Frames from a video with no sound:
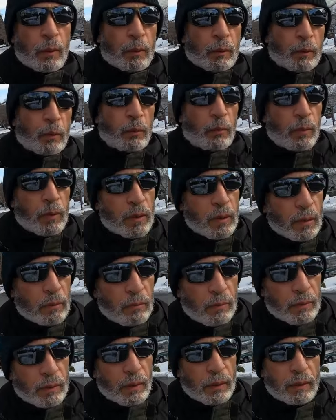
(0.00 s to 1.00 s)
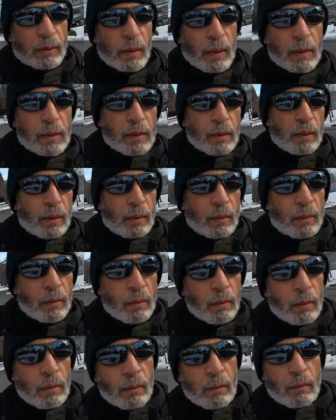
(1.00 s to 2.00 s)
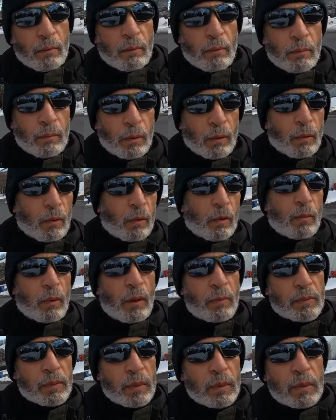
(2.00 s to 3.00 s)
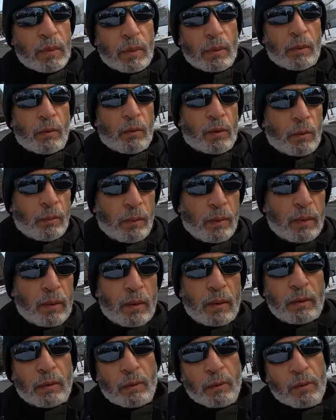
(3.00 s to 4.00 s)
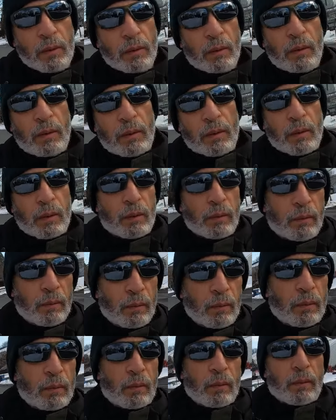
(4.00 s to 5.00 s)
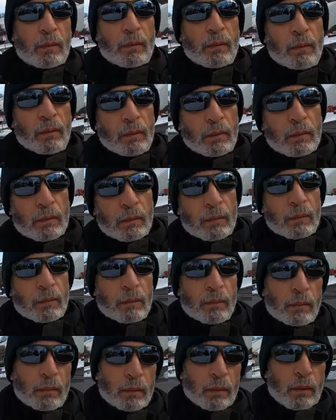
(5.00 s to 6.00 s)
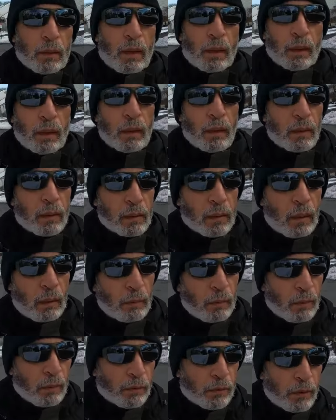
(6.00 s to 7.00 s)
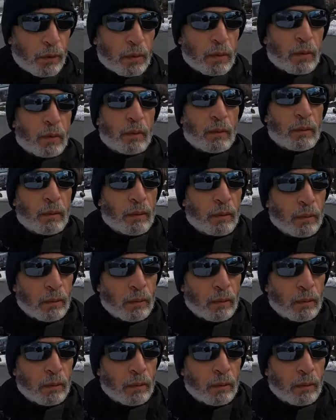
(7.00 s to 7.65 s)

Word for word: اليوتيوب من ساعه ما فتحت ثلاث سنين بقول لكم 50 سنت و70 سنت و60 سنت حاجه يعني صعبه 20 سنت